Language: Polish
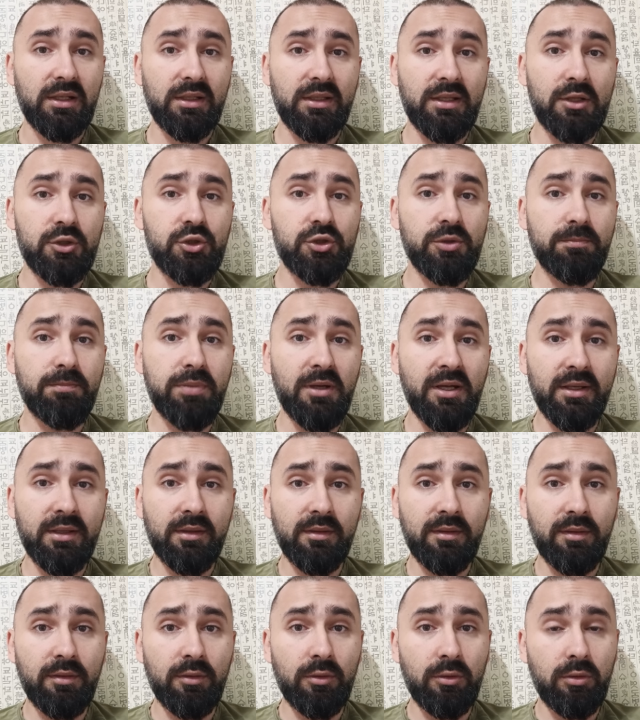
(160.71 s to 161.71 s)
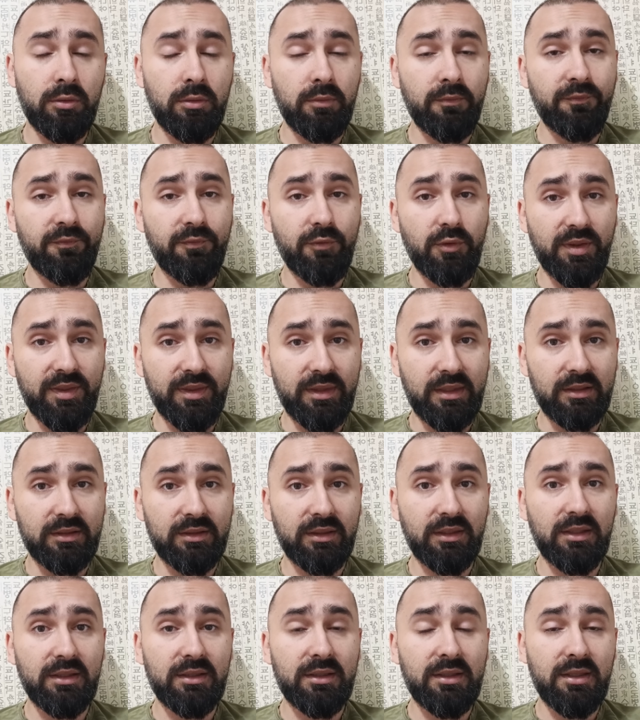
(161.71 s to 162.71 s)
Także bardzo w
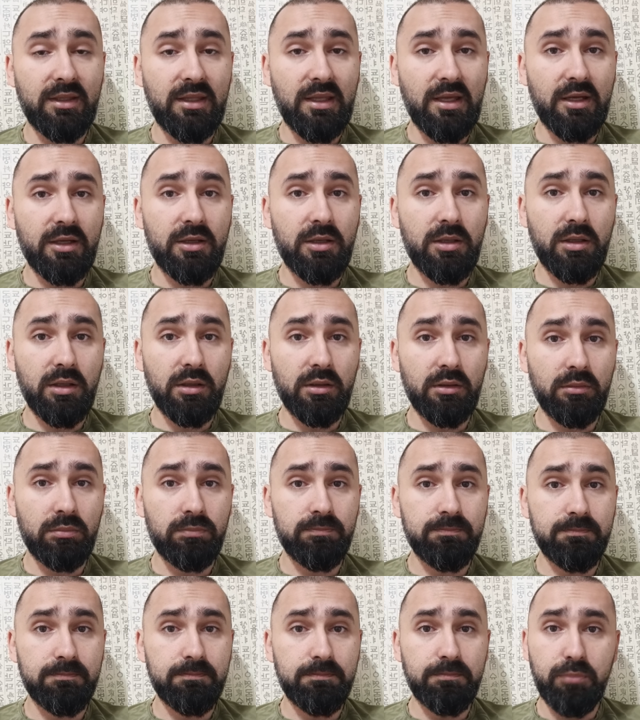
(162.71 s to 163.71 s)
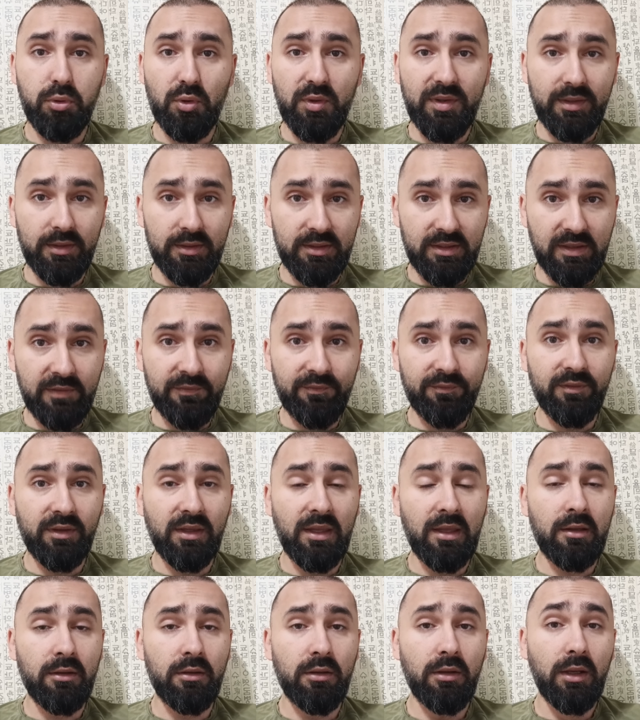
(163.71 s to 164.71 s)
ostatnich dniach y,
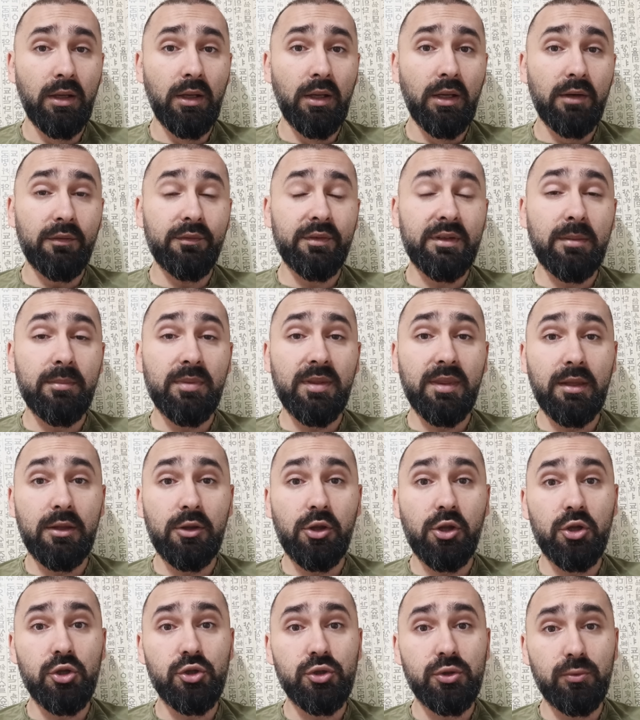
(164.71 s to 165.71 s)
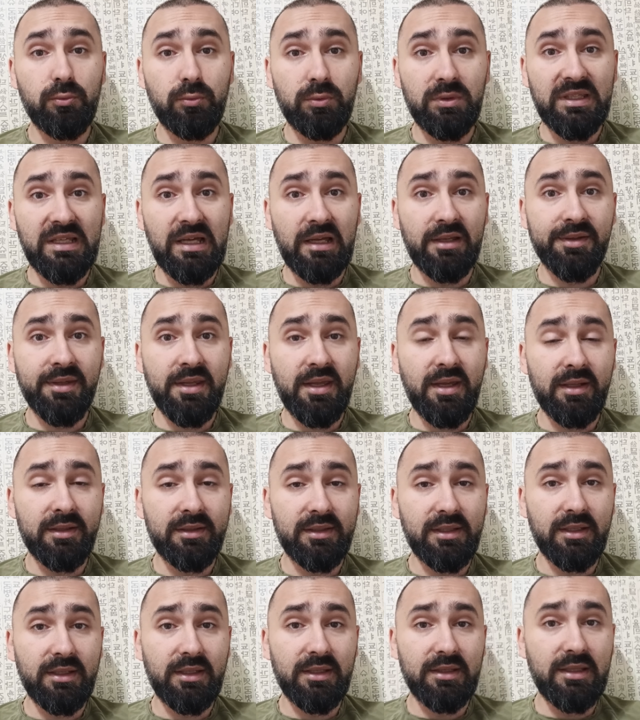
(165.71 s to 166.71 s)
pozytywnie w tym sensie, że udane
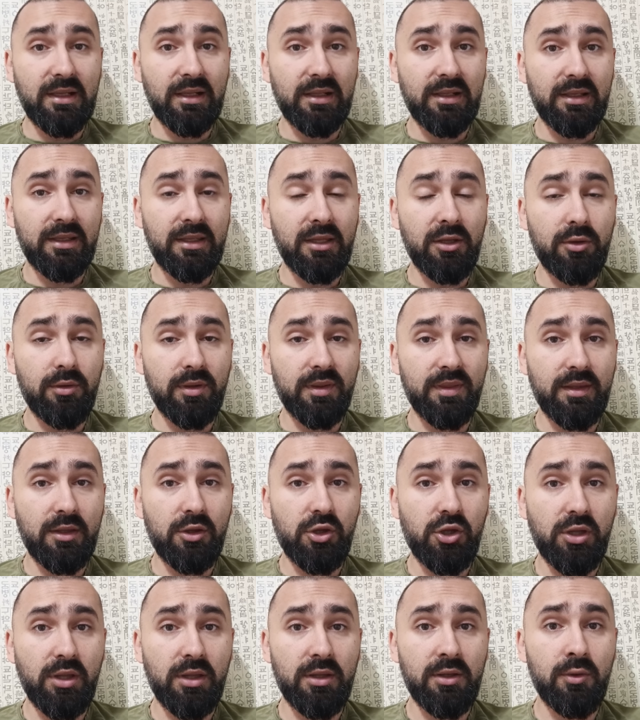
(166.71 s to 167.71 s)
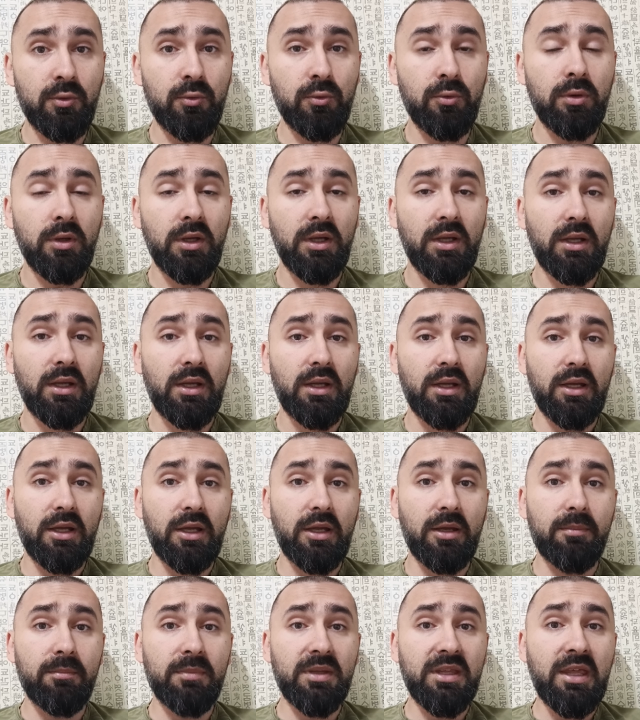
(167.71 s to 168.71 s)
ataki dalekiego zasięgu,
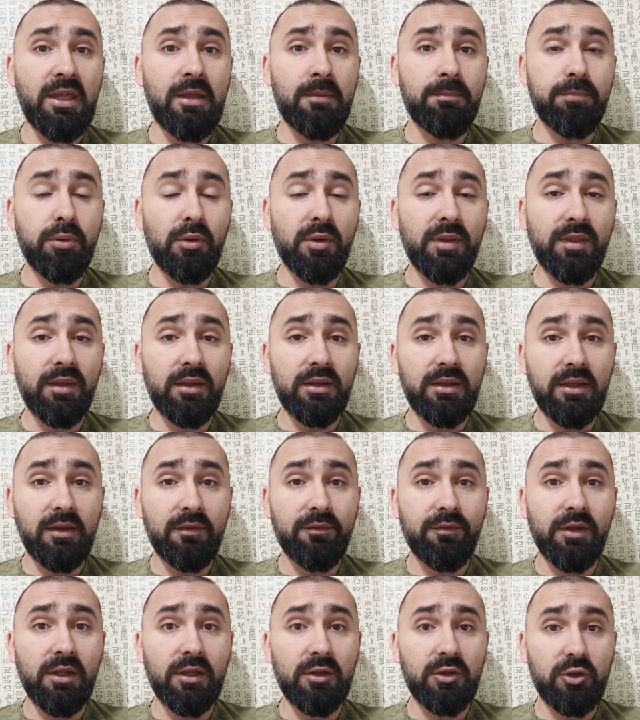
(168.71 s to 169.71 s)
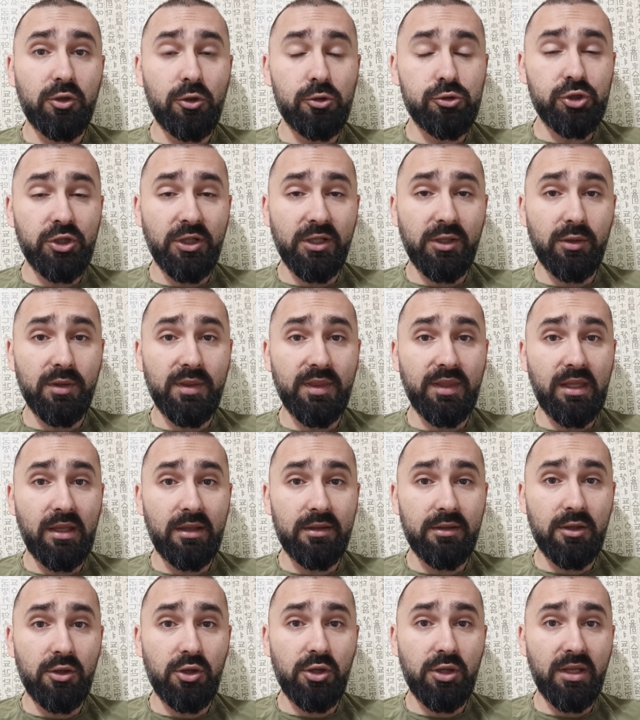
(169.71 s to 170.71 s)
e, mniej pozytywnie to, że
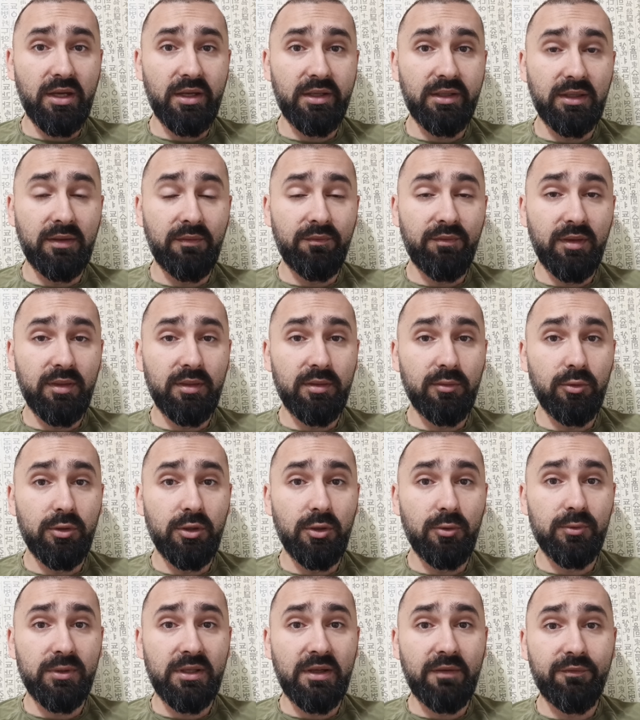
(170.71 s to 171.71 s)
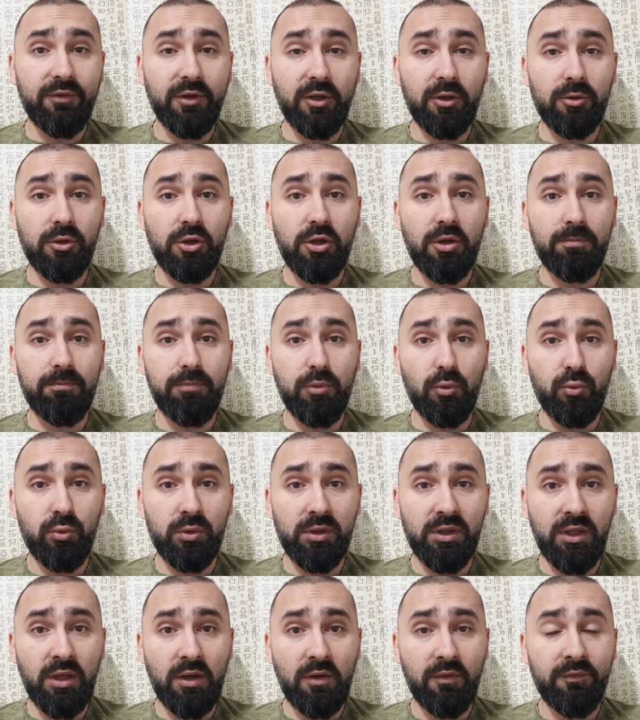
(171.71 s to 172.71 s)
Rosjanie się aktywizują na froncie
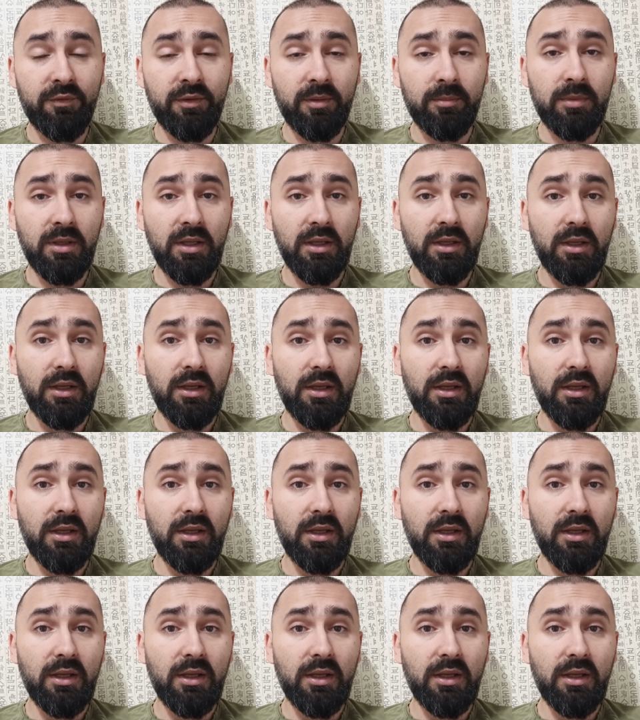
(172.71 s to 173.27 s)
południowym,